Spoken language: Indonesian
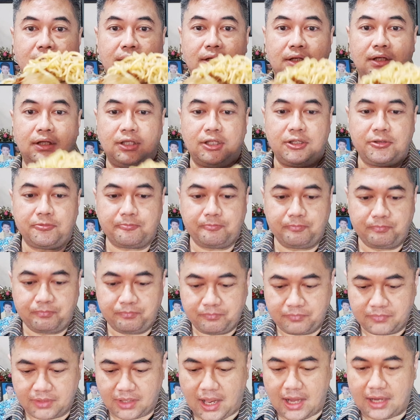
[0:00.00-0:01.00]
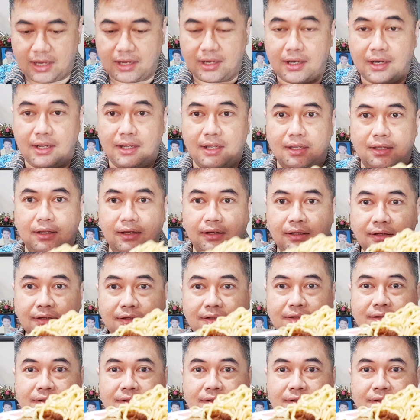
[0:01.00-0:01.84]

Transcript: ini karena